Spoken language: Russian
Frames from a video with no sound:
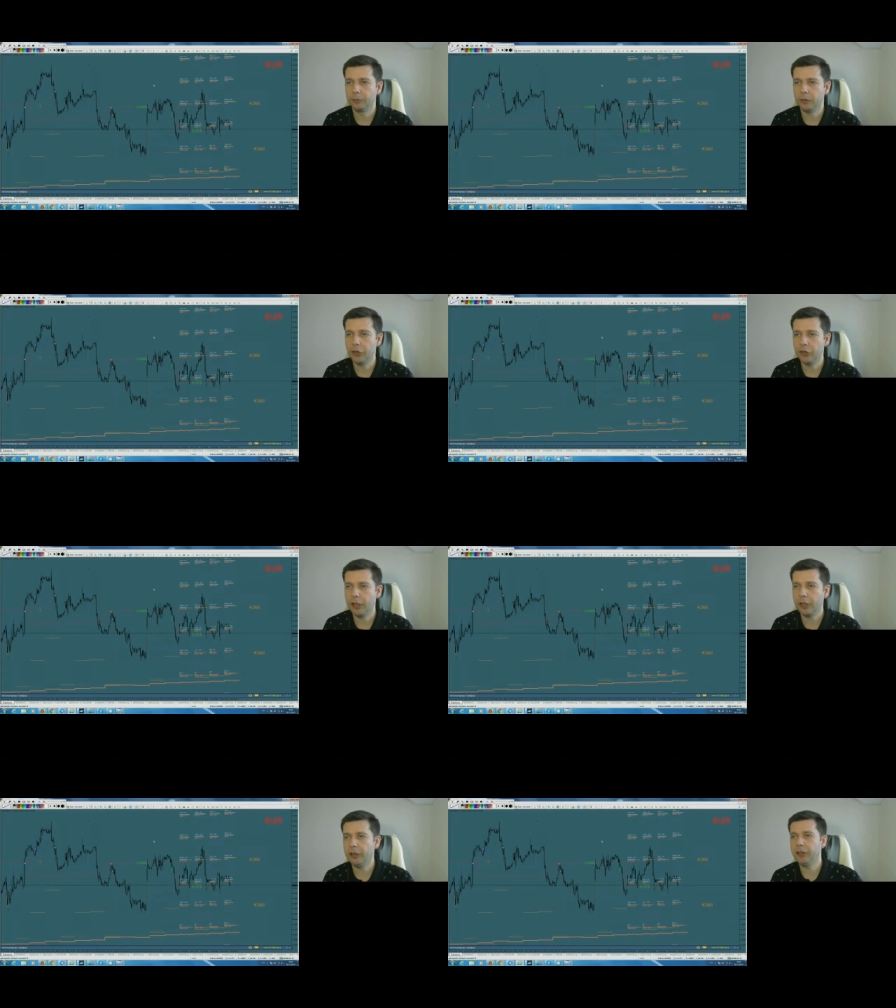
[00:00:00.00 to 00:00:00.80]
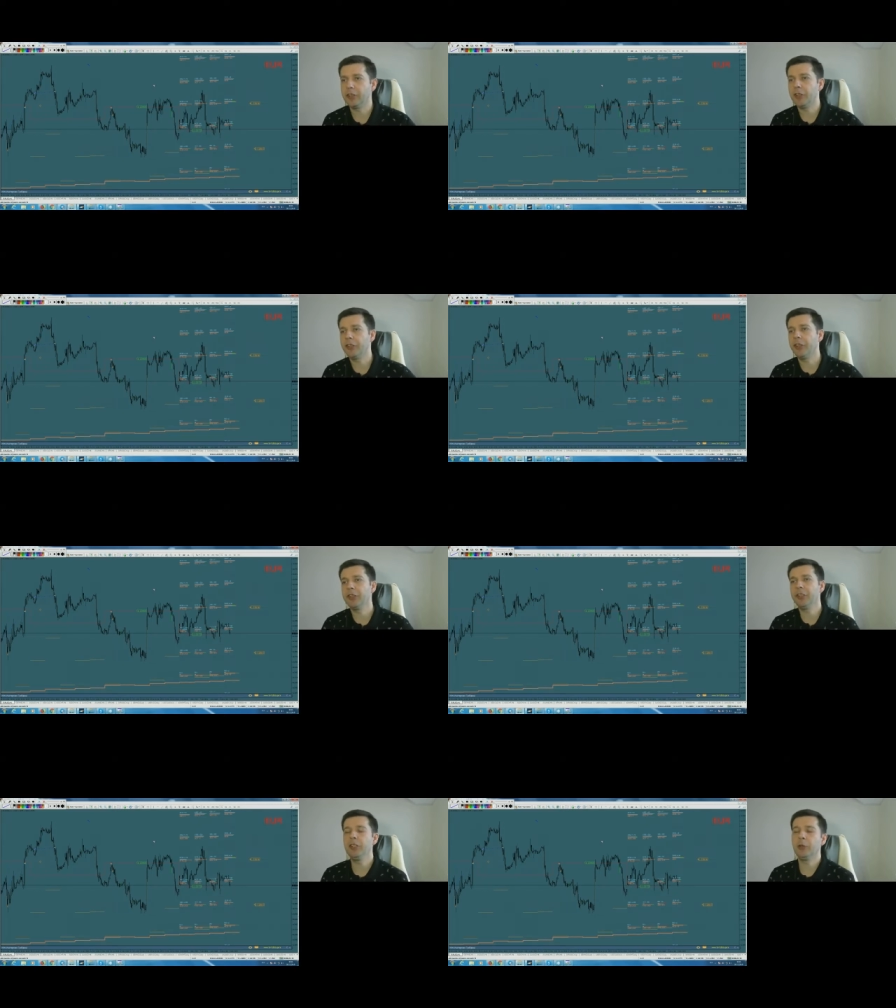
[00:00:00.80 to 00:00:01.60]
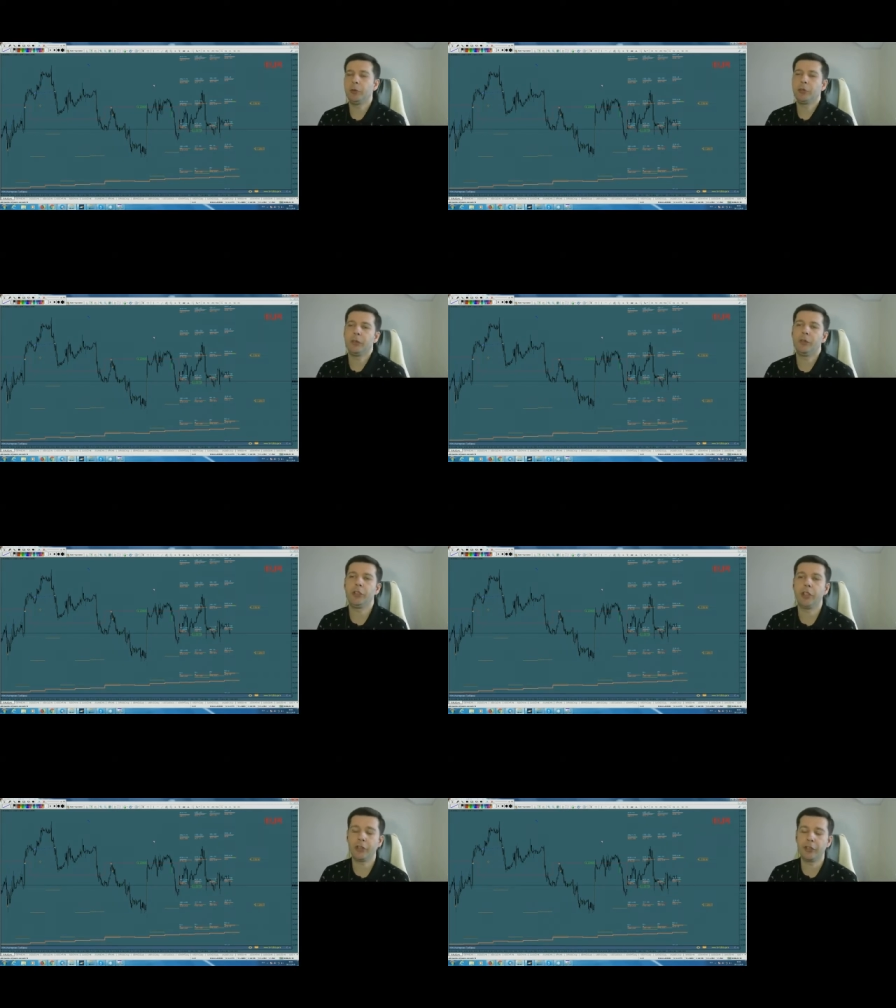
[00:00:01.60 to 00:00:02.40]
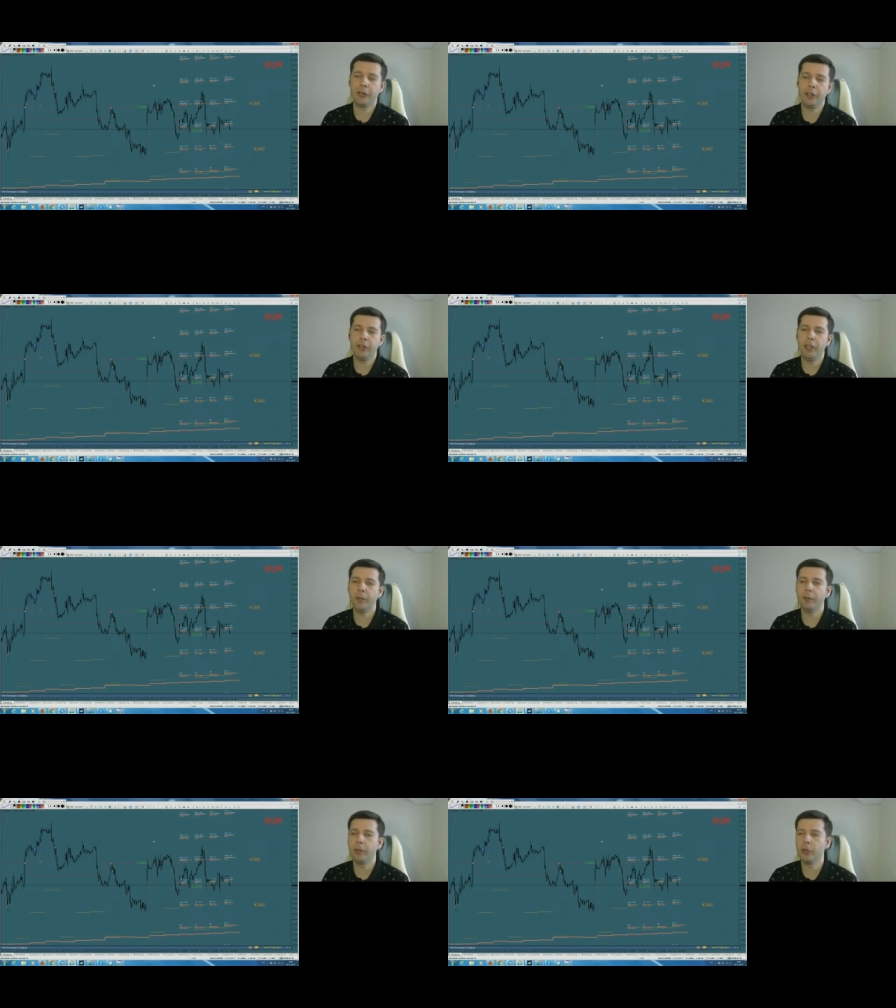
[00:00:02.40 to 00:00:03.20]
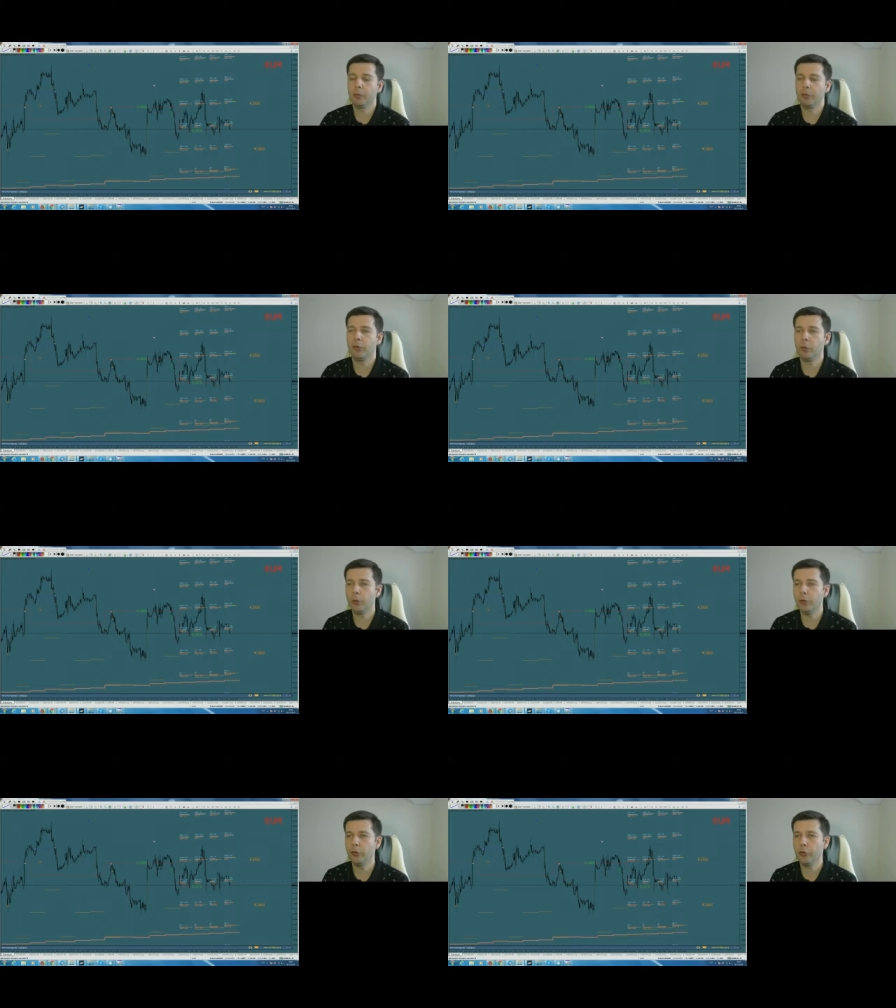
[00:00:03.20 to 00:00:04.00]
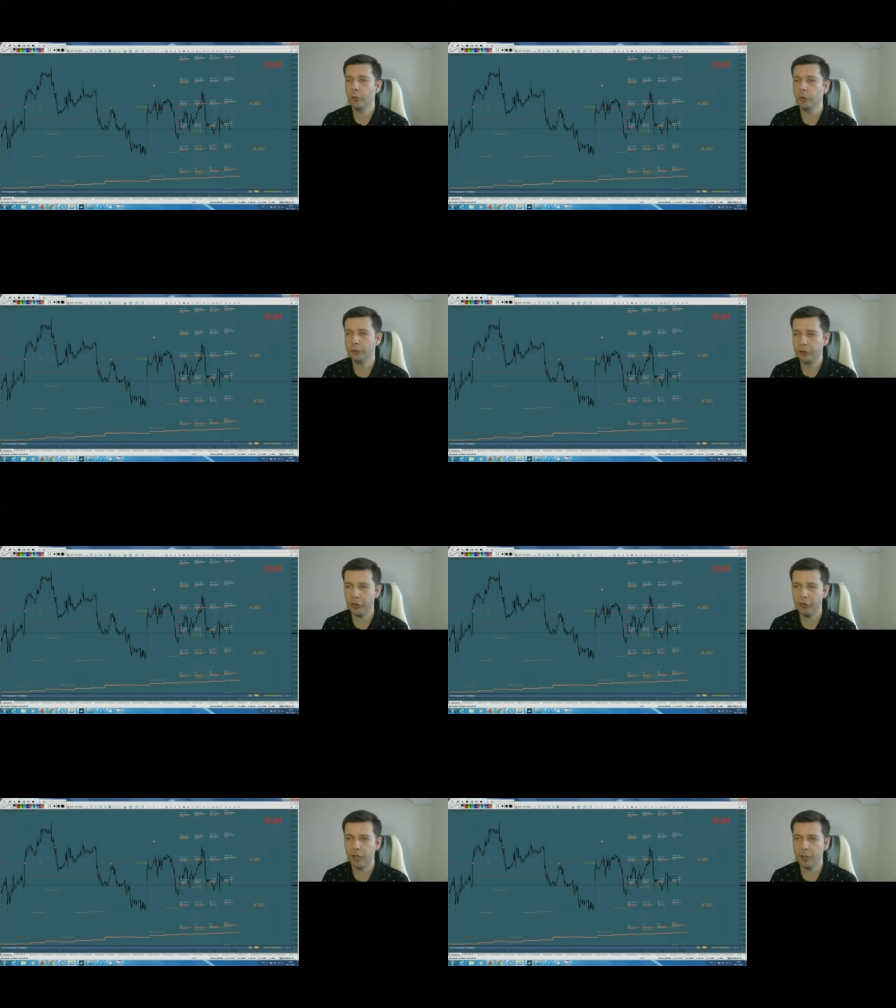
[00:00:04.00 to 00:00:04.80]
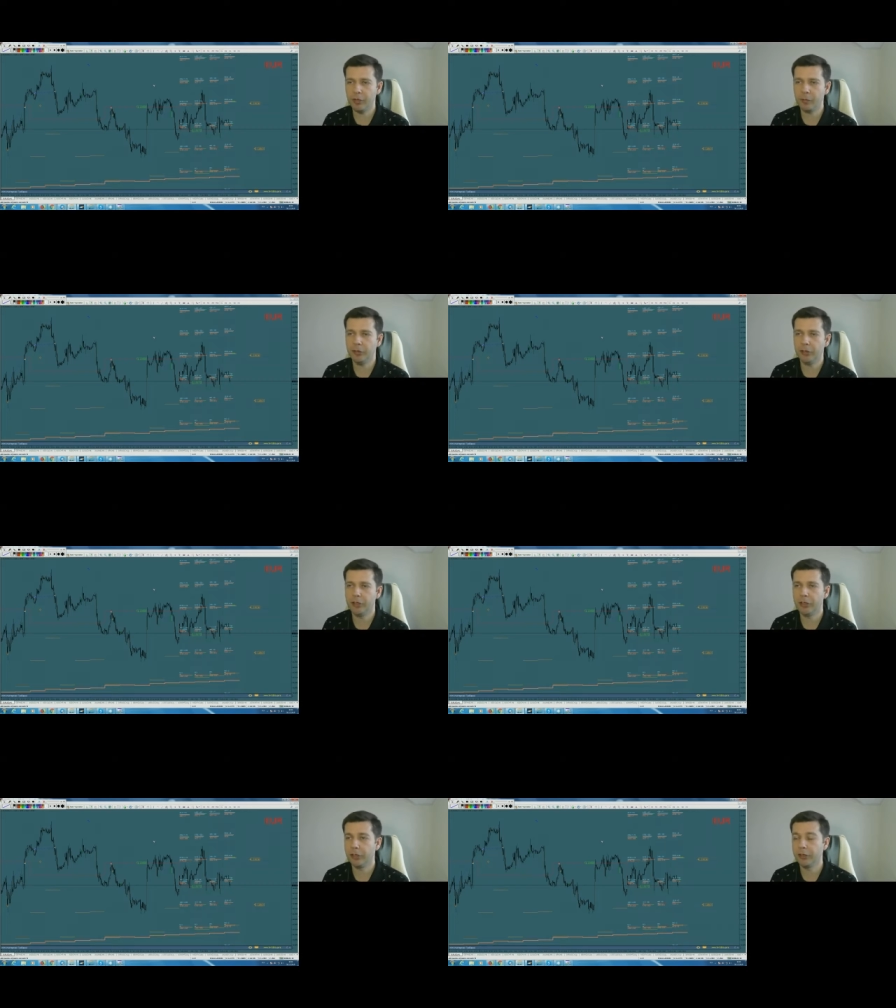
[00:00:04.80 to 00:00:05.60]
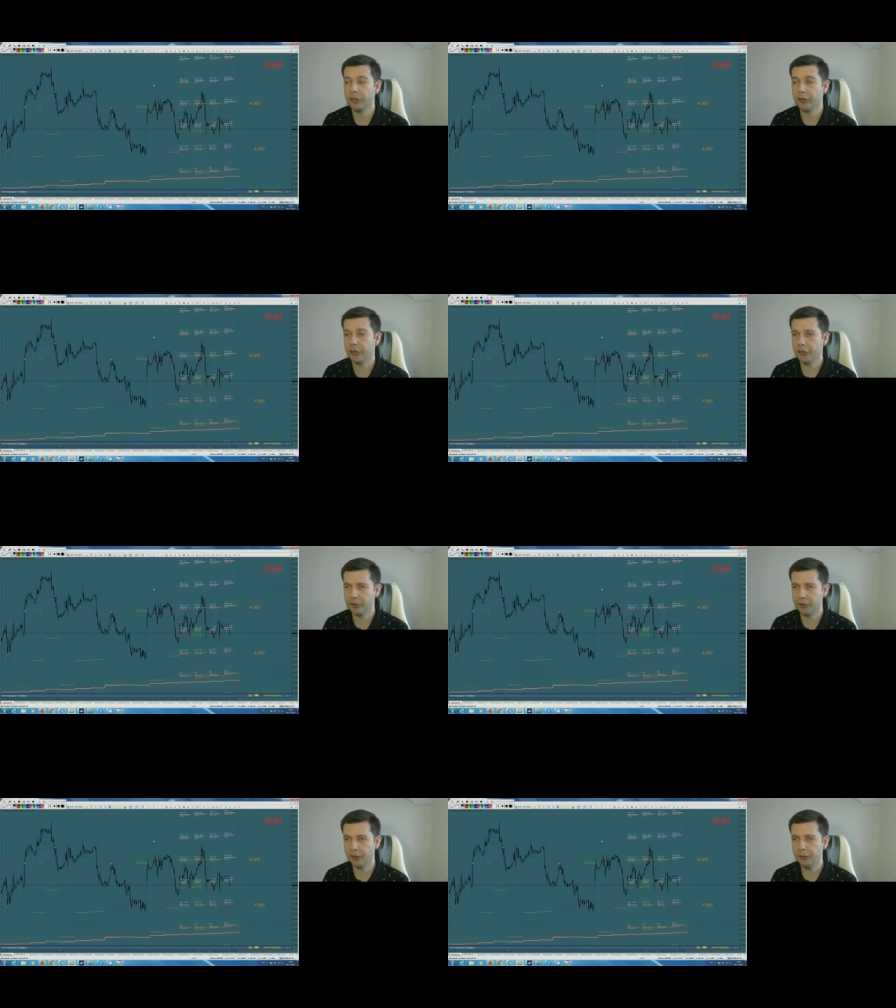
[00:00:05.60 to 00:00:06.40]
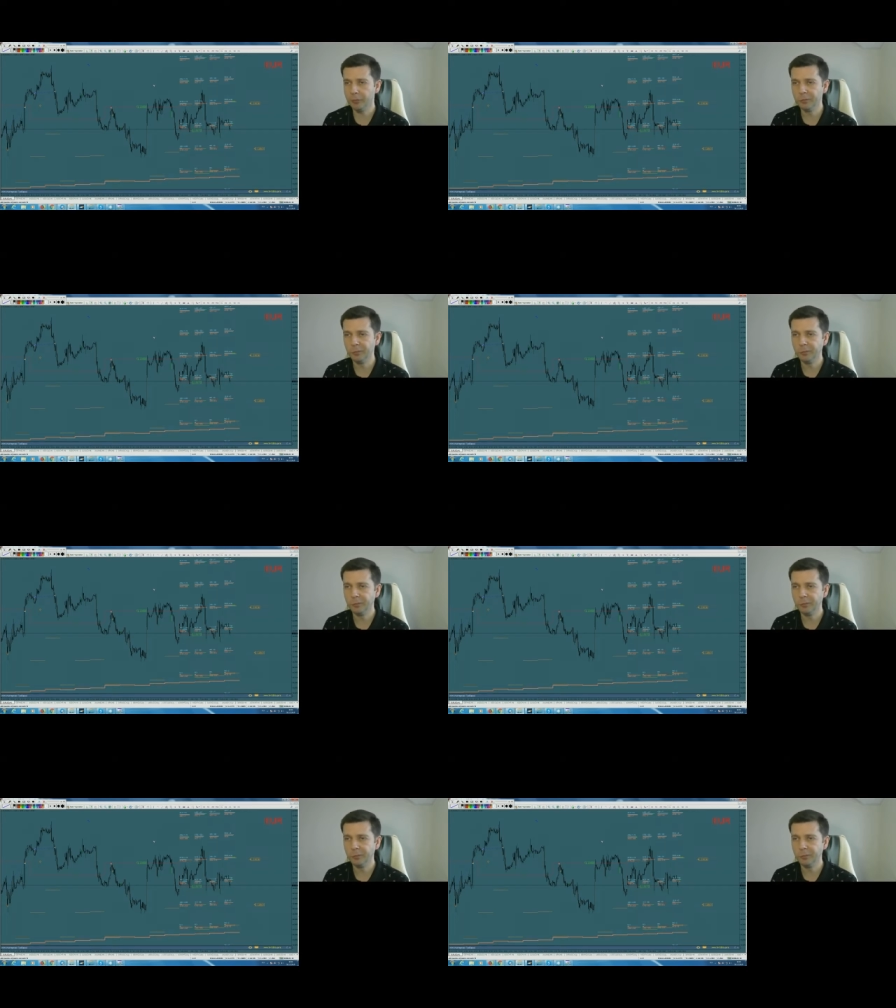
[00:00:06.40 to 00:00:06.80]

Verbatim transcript: начиная где-то со среды, то есть со вчерашнего дня, мы уже потихонечку начинаем смотреть на рынок со стороны.